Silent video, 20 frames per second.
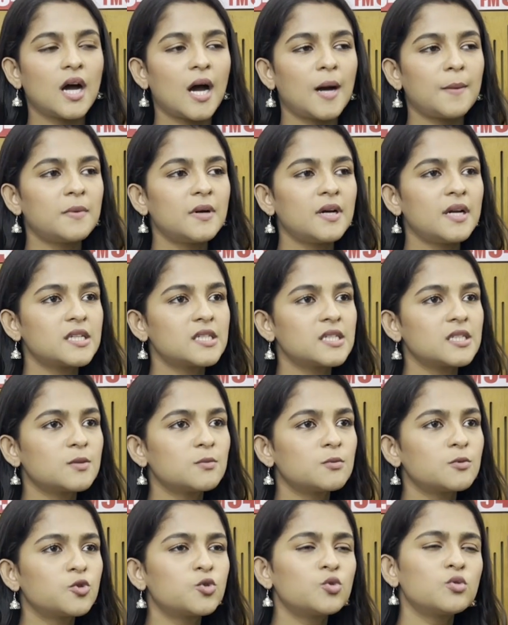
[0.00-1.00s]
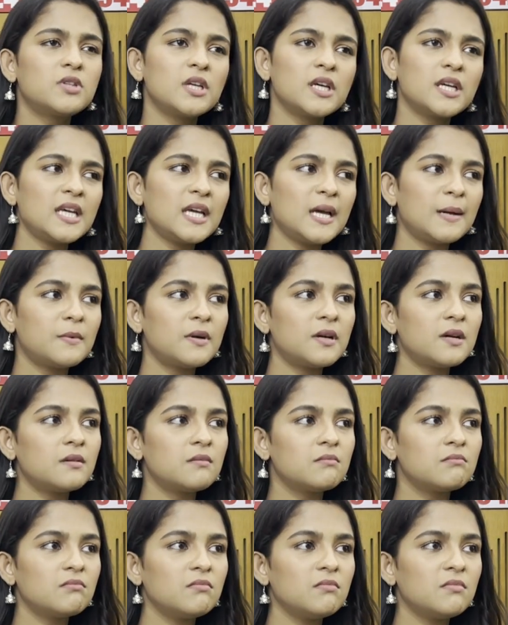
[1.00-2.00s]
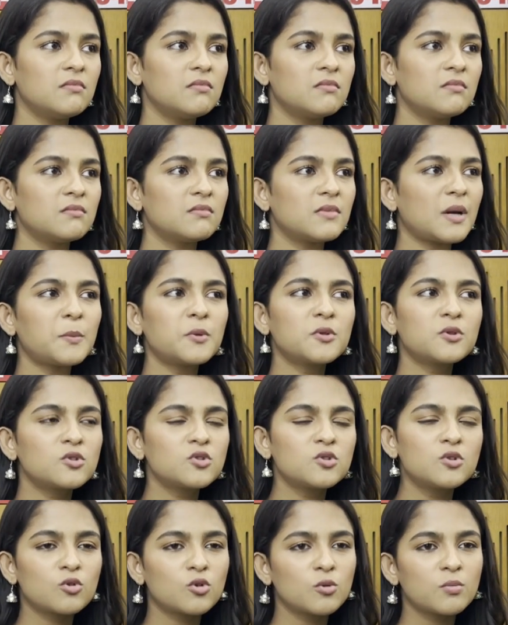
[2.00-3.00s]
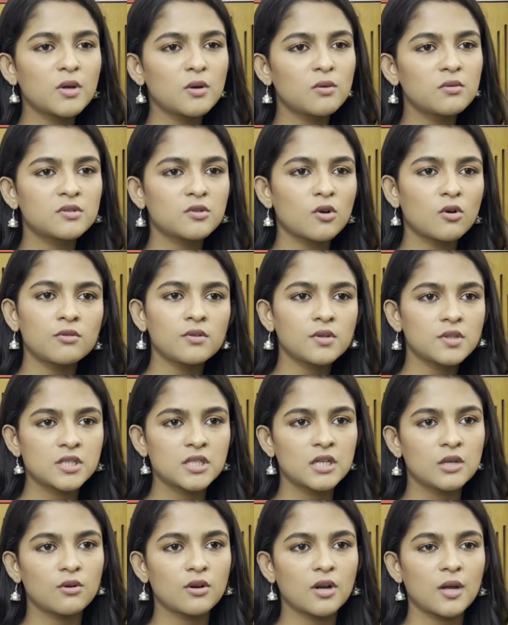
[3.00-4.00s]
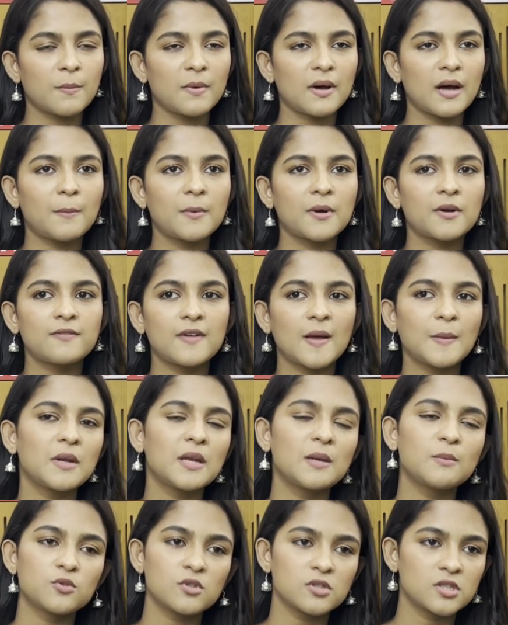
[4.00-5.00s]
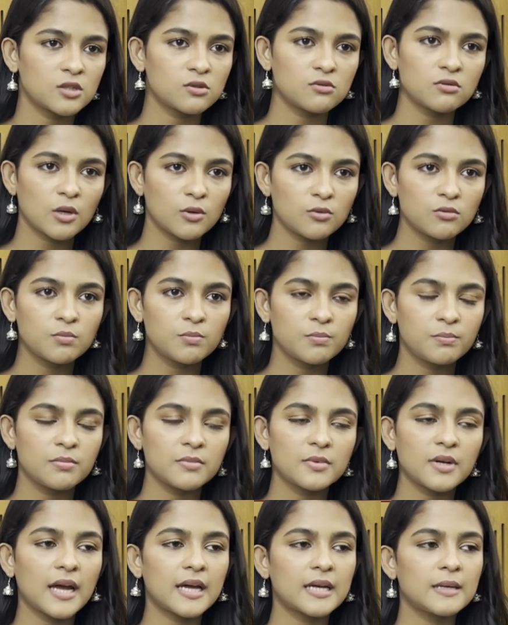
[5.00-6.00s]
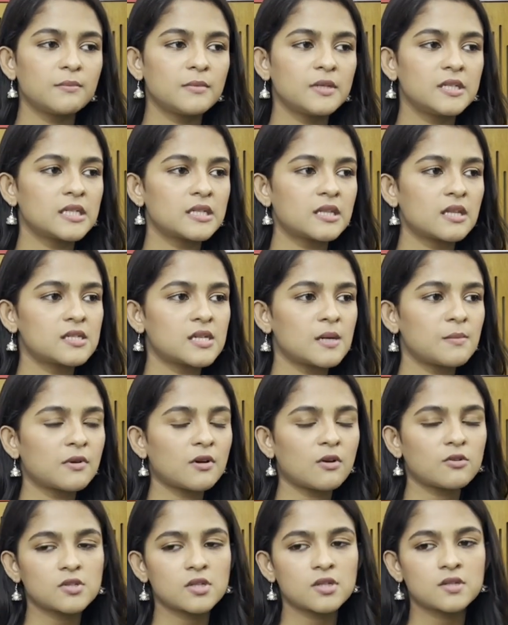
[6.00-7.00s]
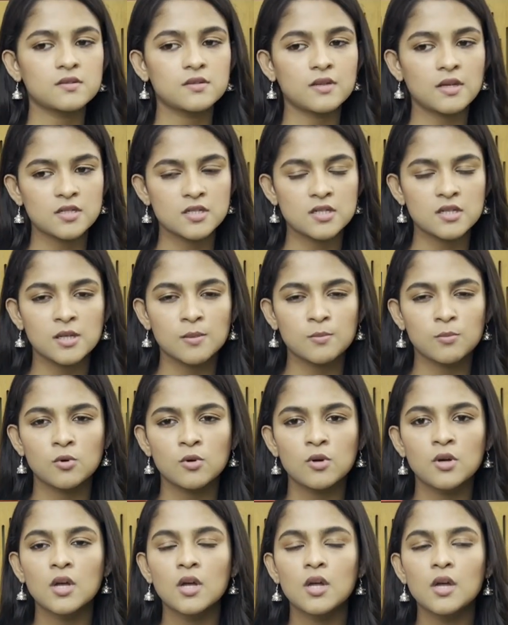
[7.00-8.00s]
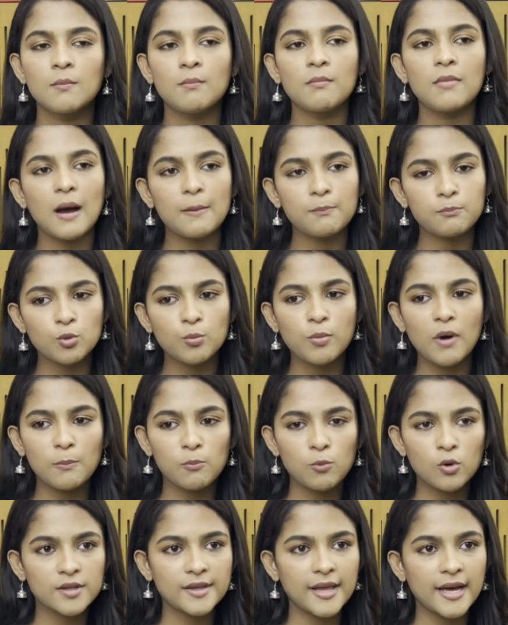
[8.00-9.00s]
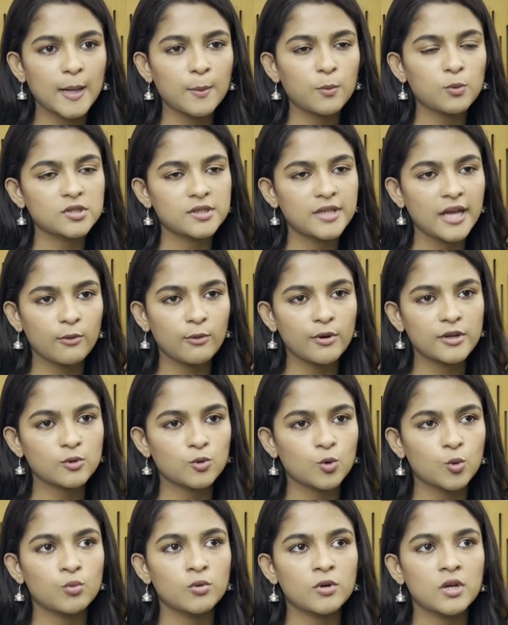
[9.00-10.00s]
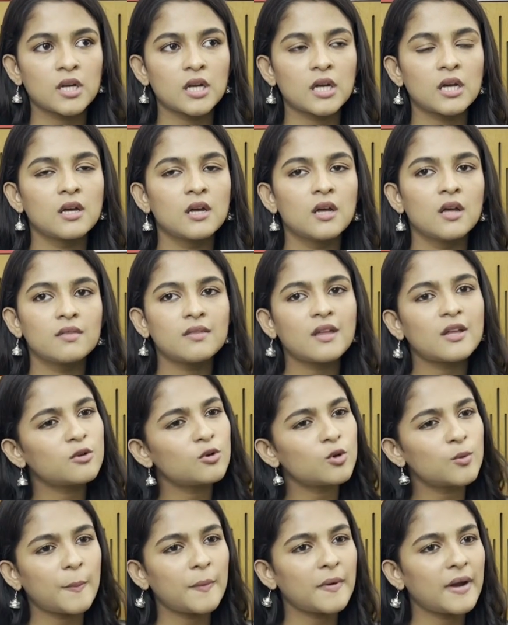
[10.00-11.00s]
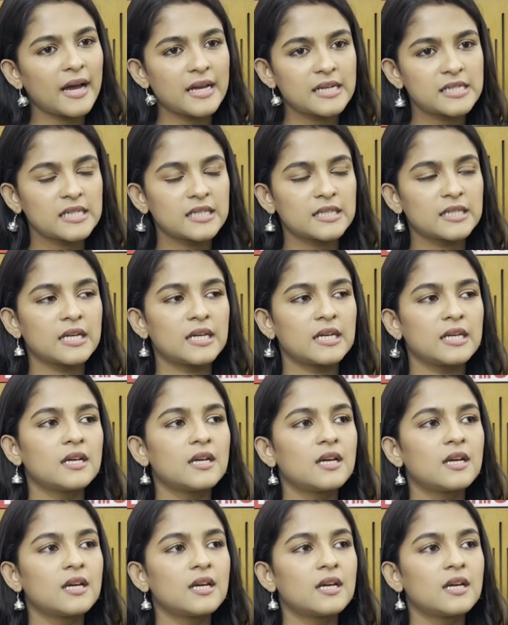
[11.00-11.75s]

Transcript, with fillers: আমার এটা যেমন শুরু থেকে আমার আমার তো আসলে ওরকম কেউ কখনো ছিল না বা আমার ফ্যামিলির মধ্যে যেহেতু কেউ নাই মিডিয়াতে যে আমি কারোর সাথে সাজেশন নিব বা আব্বু বা আম্মুকে দেখাবো যে দেখো এটা করবো কিনা তাদেরও ব্যাপারে আইডিয়া নেই